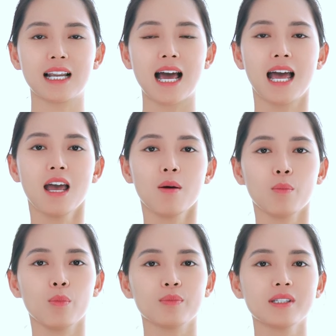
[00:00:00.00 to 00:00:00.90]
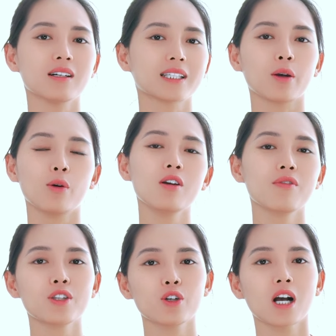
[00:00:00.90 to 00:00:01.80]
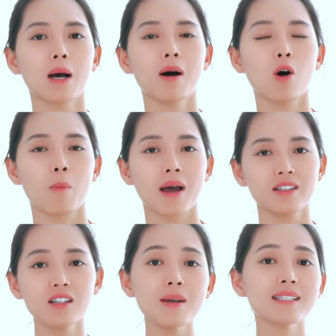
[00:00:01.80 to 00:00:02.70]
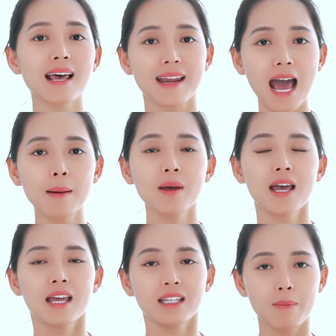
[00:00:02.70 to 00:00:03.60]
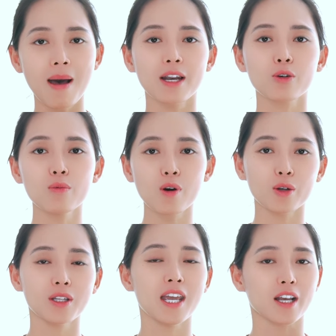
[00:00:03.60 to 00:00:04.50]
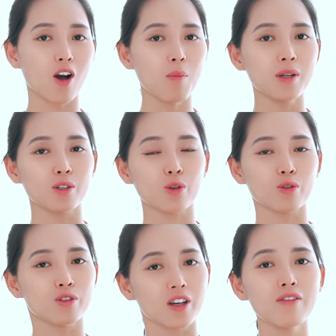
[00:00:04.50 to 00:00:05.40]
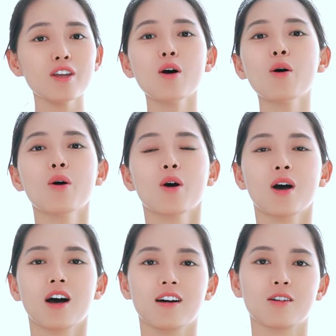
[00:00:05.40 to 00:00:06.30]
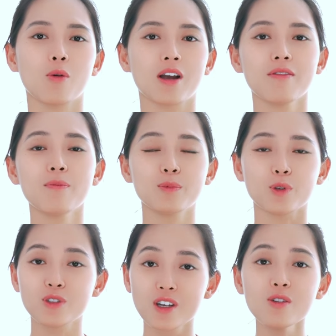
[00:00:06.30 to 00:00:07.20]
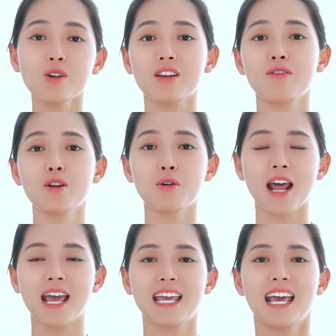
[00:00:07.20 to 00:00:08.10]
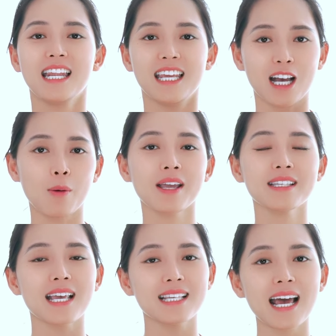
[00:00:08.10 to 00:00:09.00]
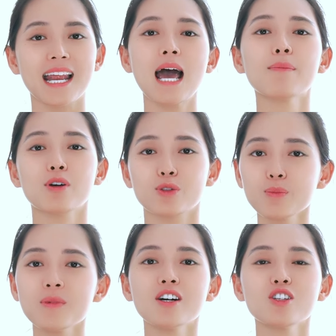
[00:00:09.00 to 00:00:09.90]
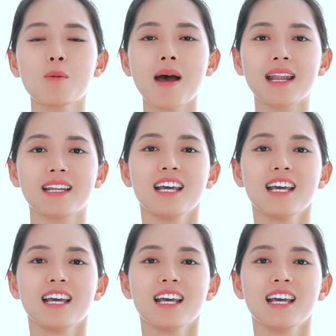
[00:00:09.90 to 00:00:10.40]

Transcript: là trở thành huấn luyện viên yoga bầu mà chưa biết giải đáp, thì bạn cũng có thể comment xuống dưới video của cái video này, thì Ngọc Anh sẽ giải đáp và giúp đỡ cho bạn